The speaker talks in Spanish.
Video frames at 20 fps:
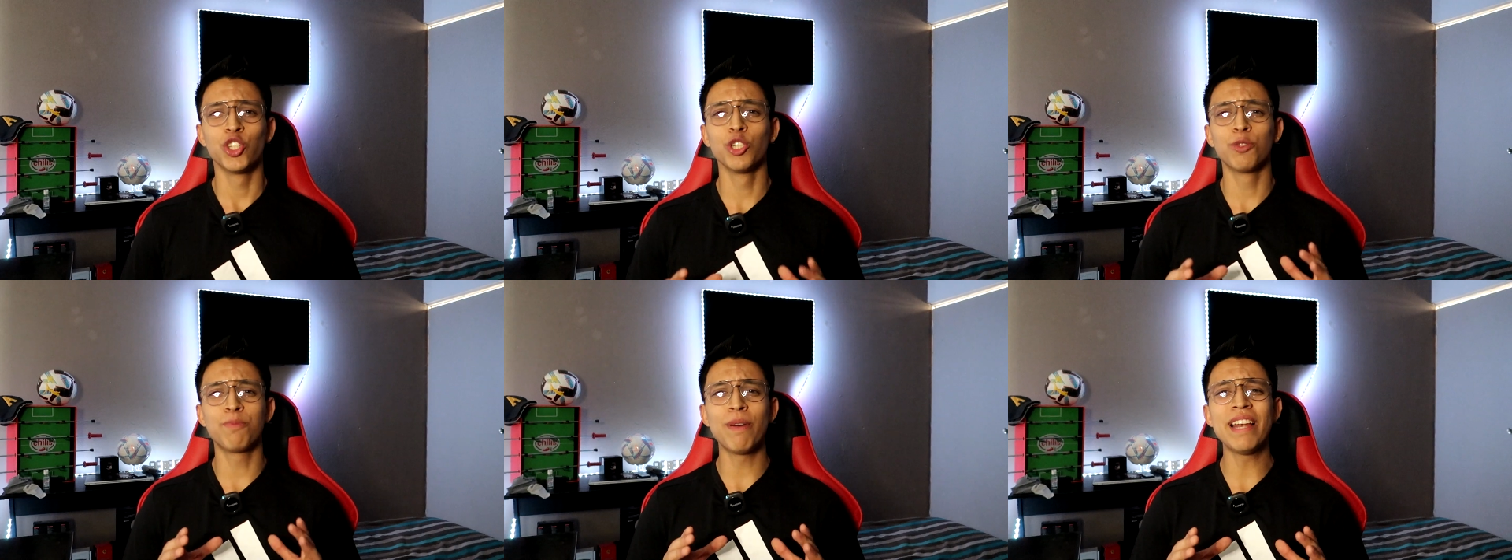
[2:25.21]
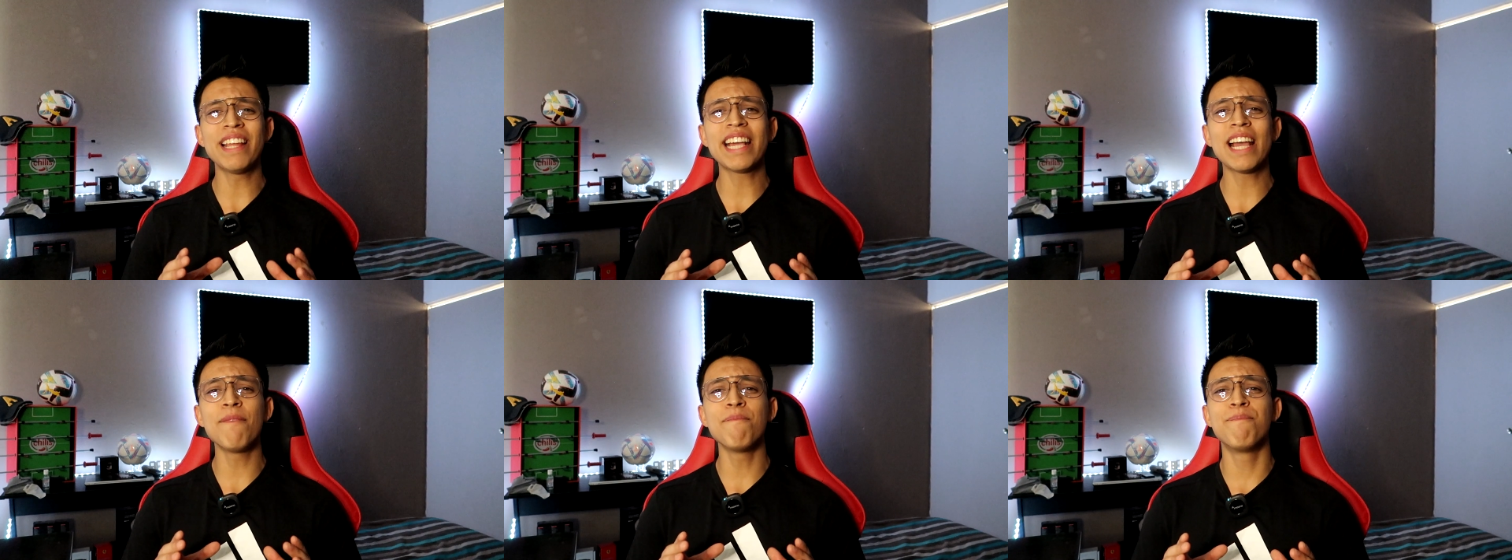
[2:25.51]
Jude
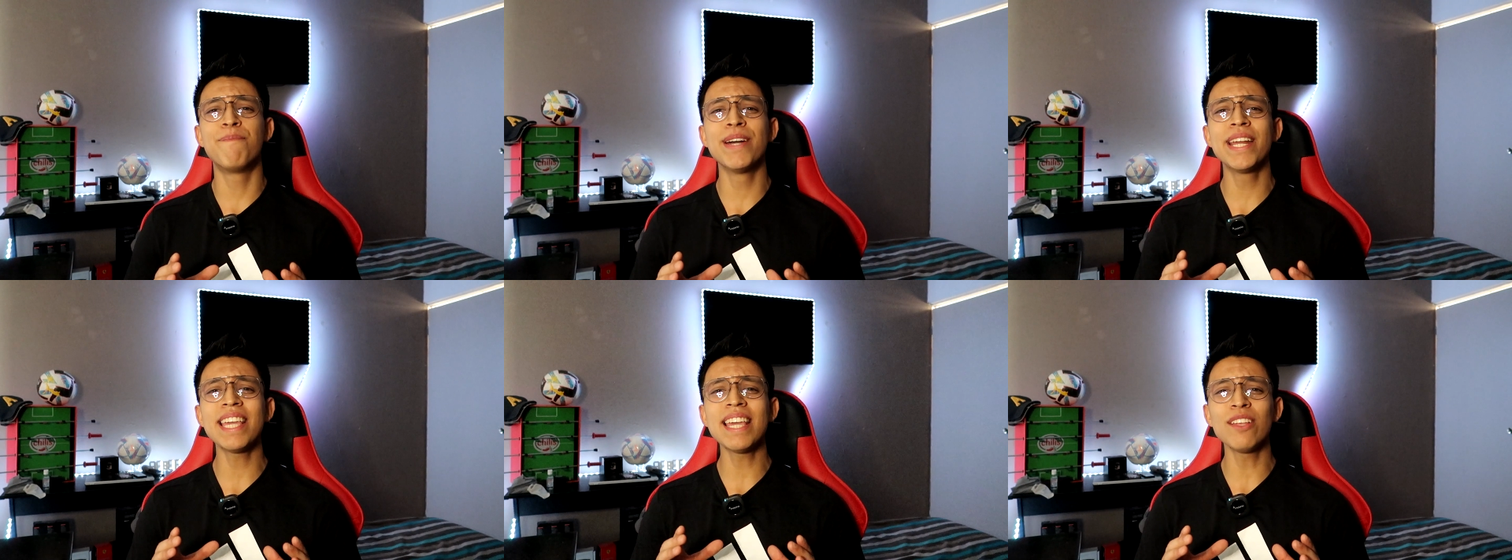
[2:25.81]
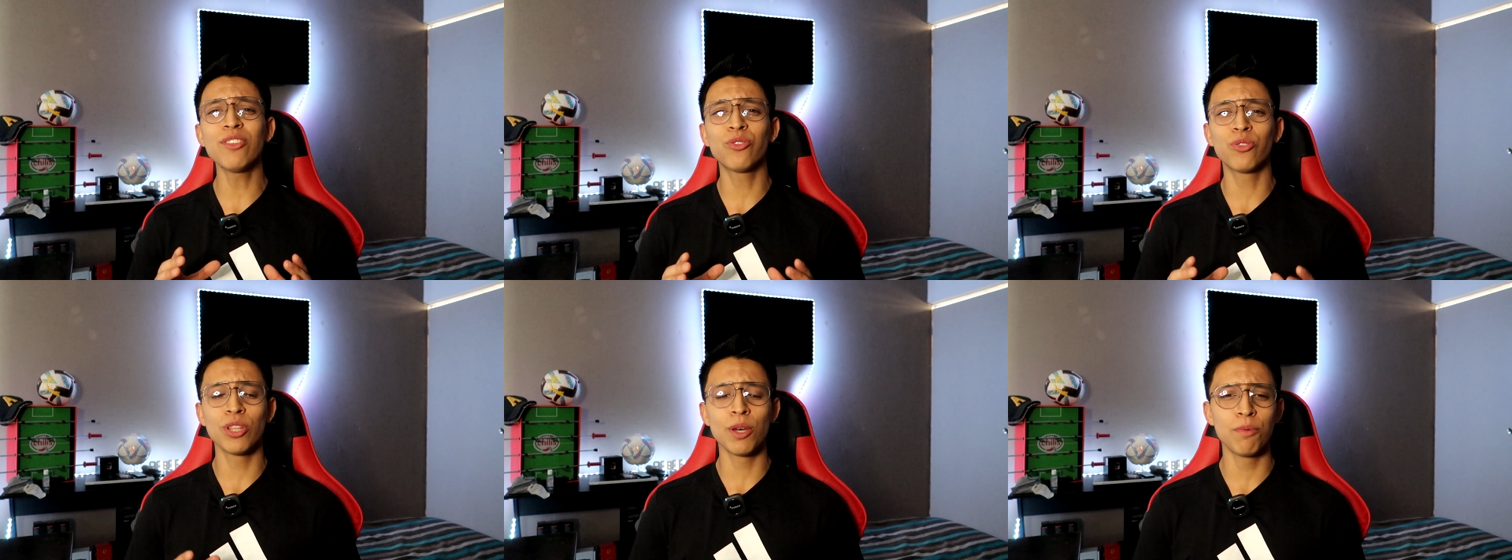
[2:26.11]
Bellingham
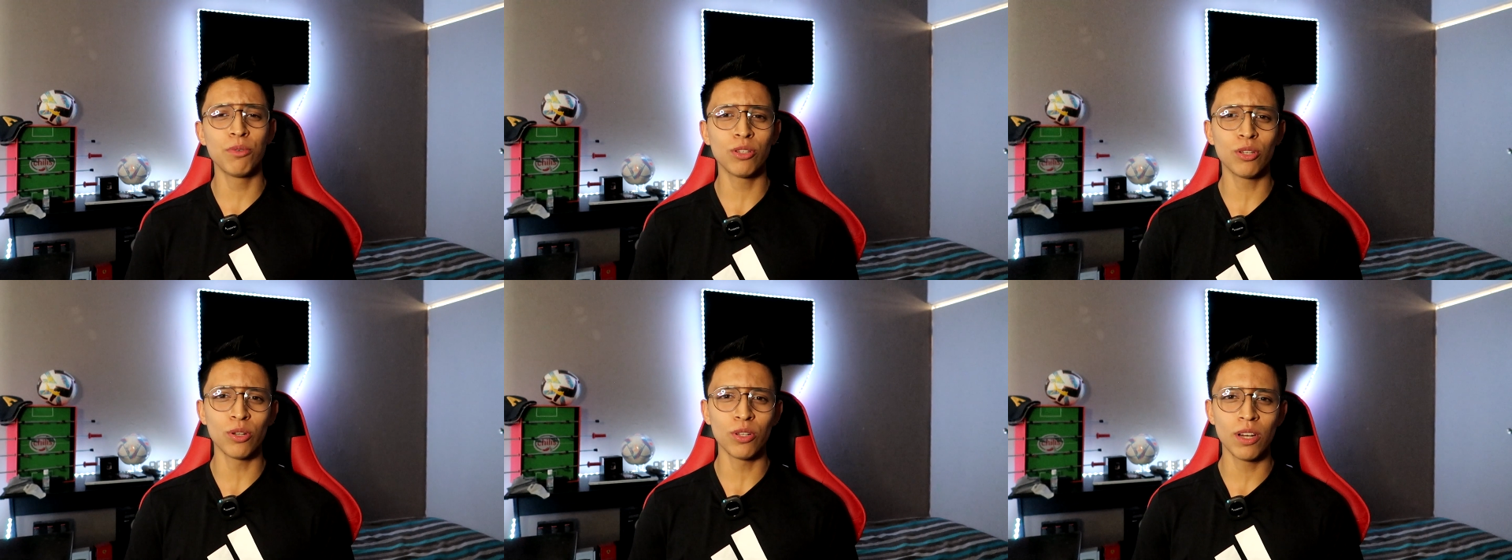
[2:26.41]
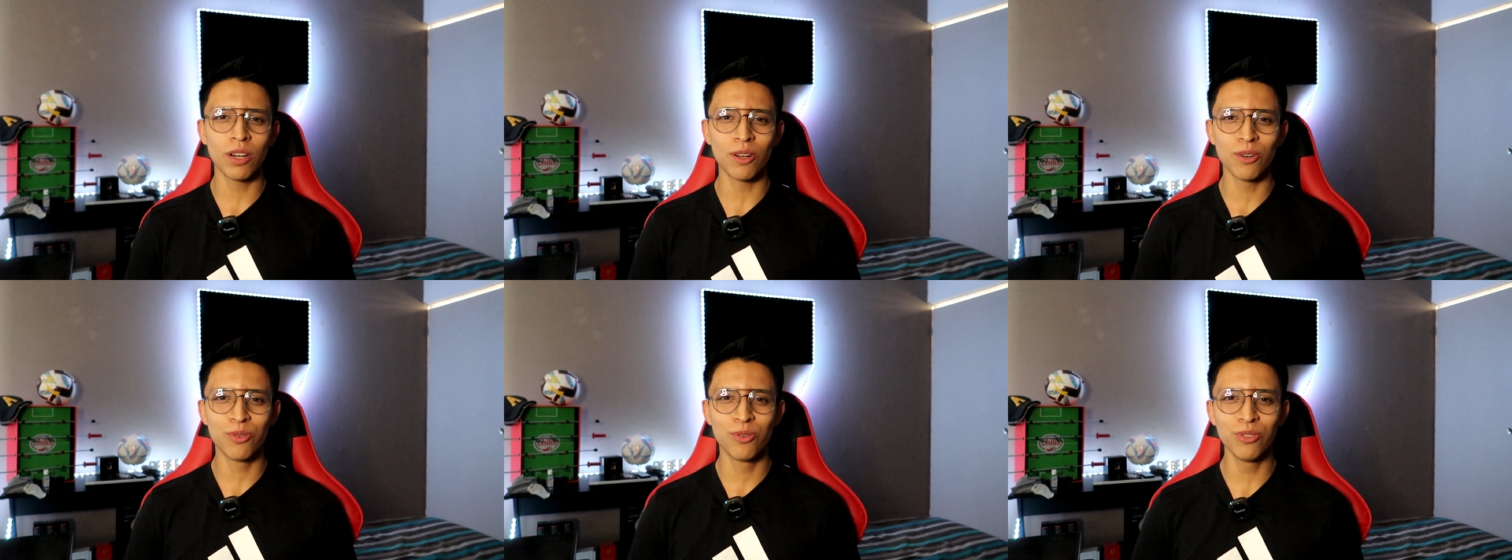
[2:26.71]
brilla en su debut con
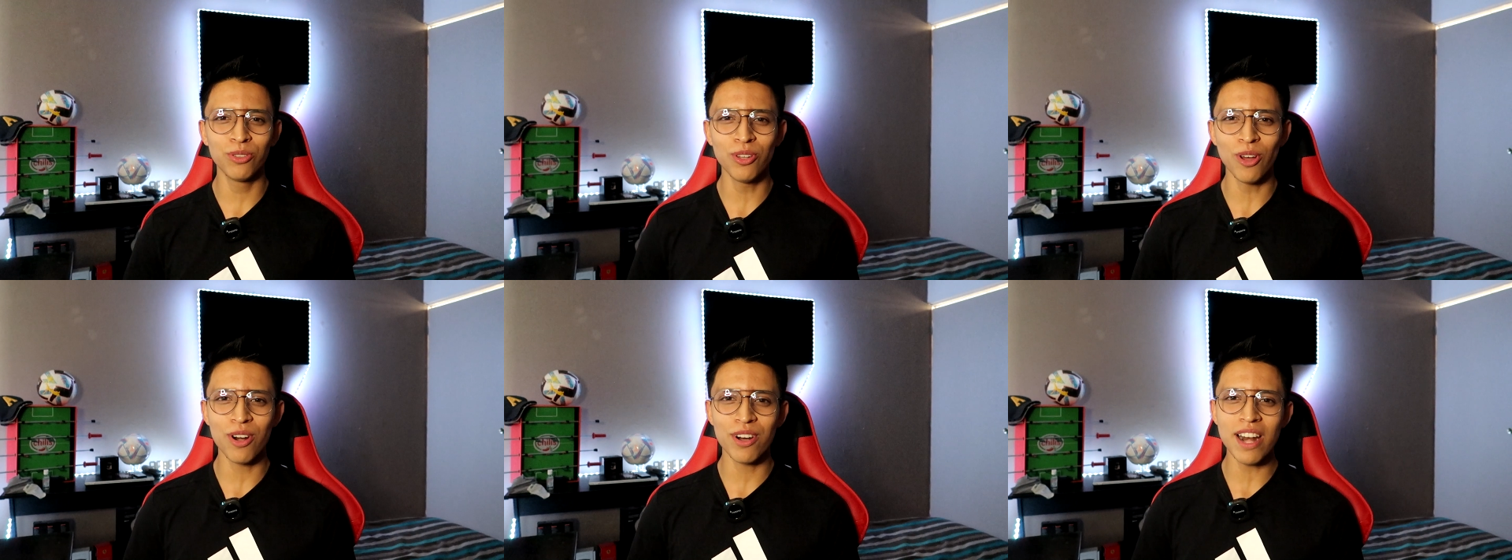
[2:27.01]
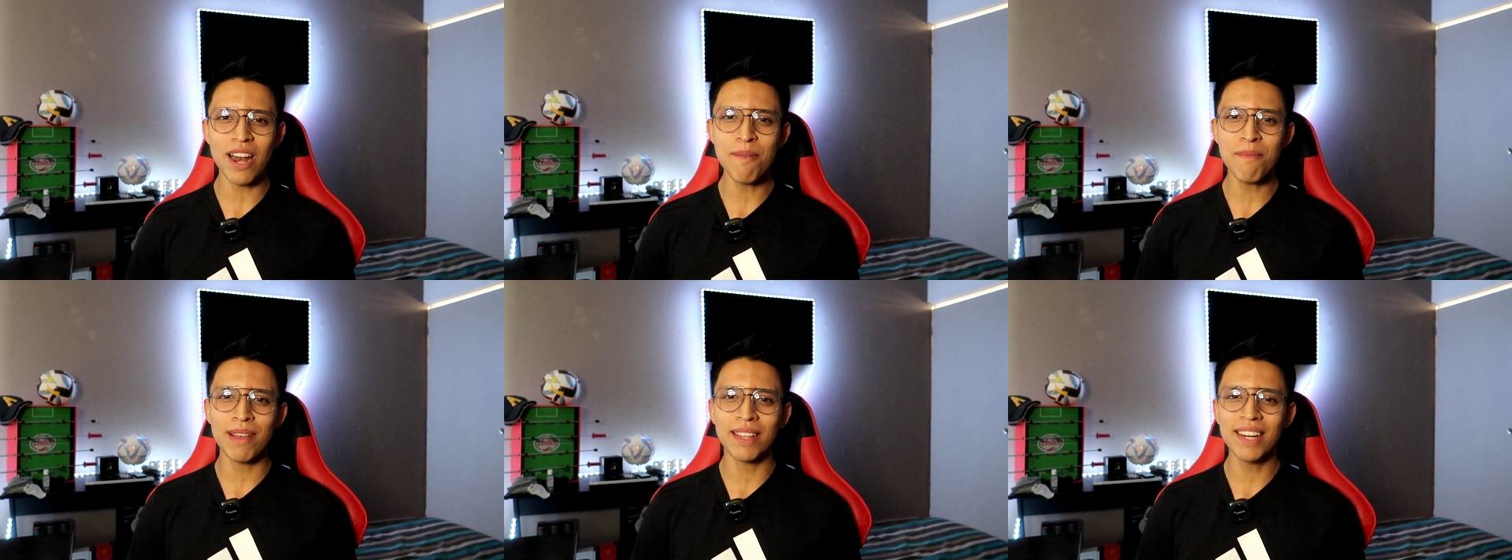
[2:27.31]
el conjunto del
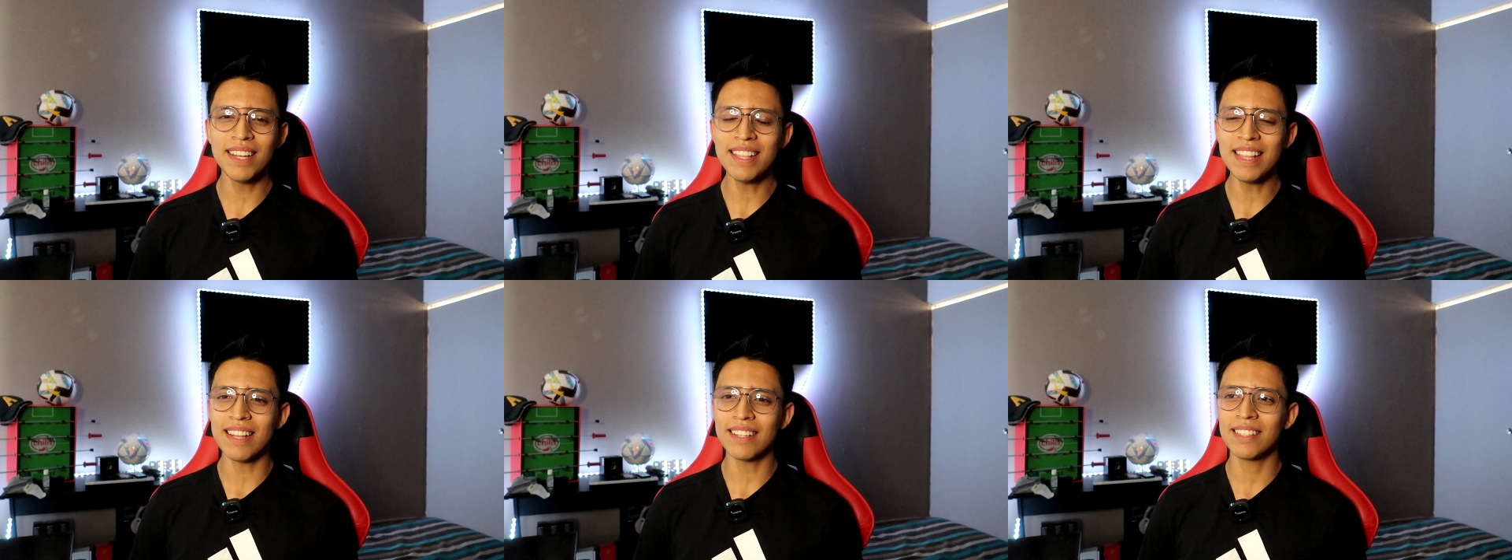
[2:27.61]
Real Madrid,